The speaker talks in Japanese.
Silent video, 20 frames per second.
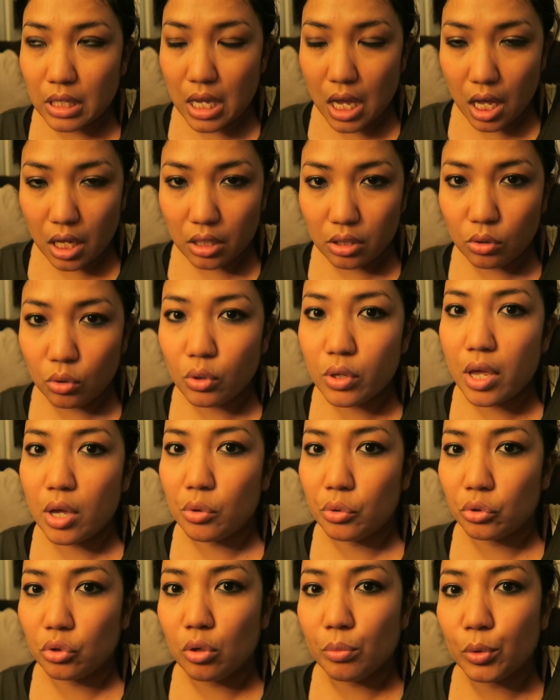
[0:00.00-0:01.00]
いや、をや
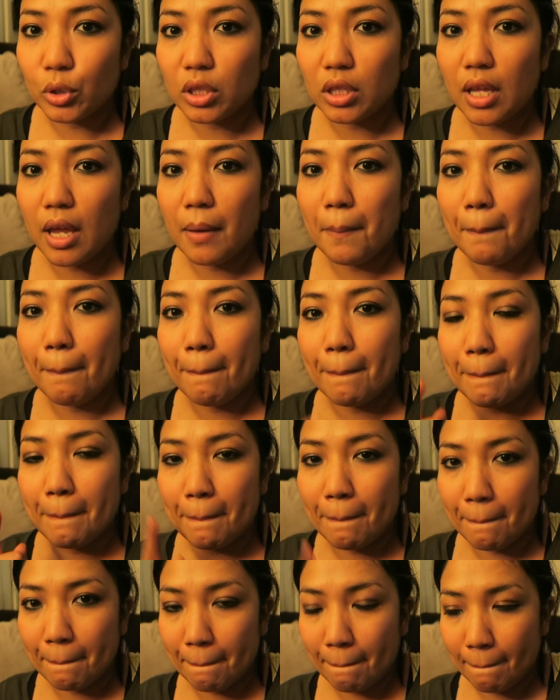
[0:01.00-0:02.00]
ろうと思って。
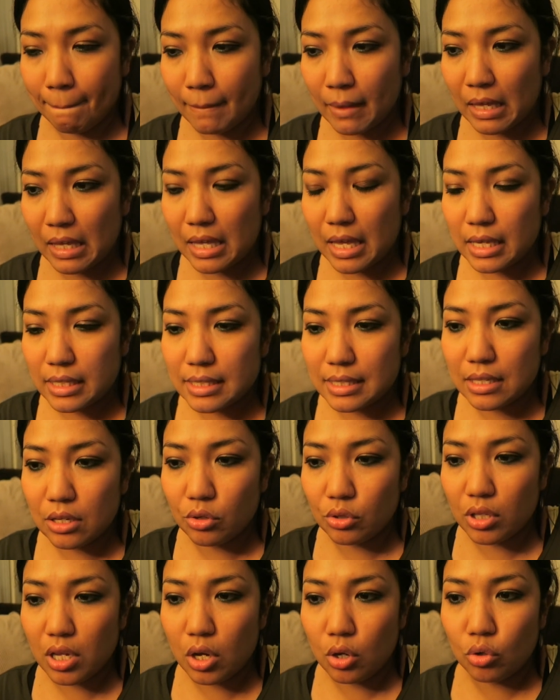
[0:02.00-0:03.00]
やな
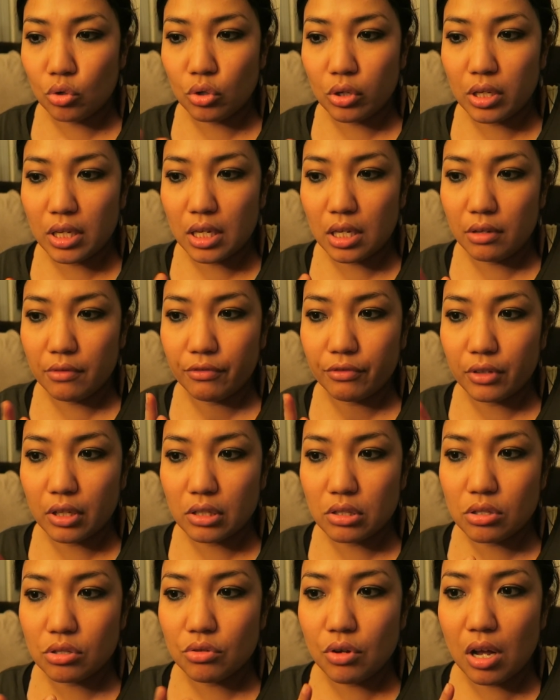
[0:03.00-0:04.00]
のでこの日
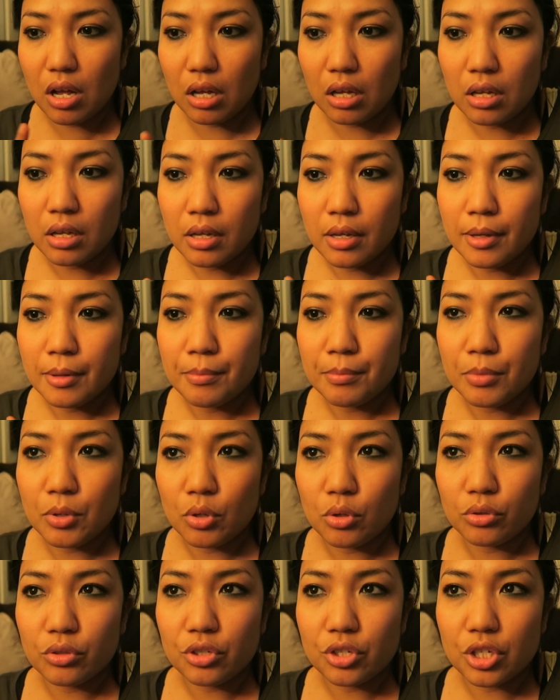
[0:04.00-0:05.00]
2つは
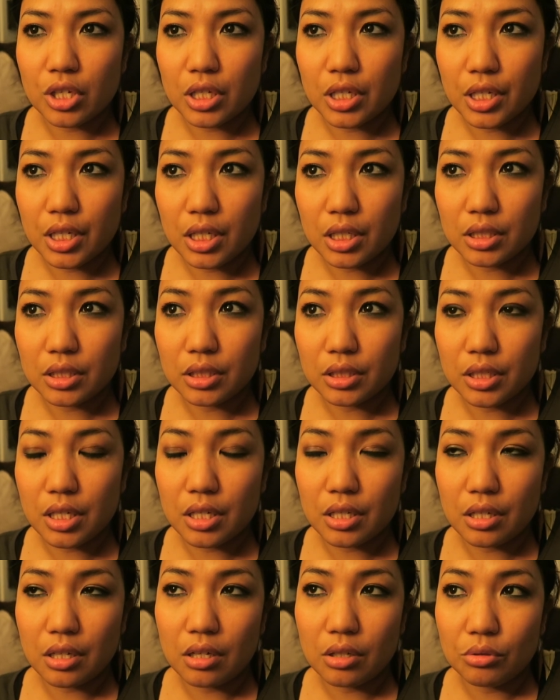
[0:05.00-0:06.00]
ブログじゃなく
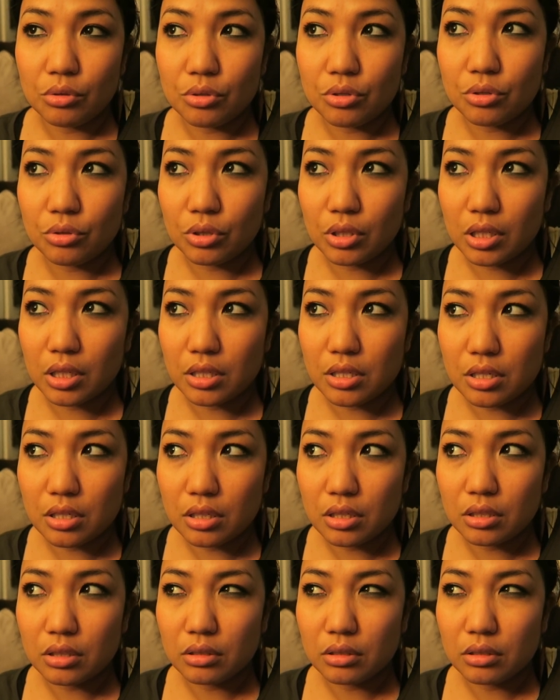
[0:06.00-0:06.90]
なるからどうしようって感じ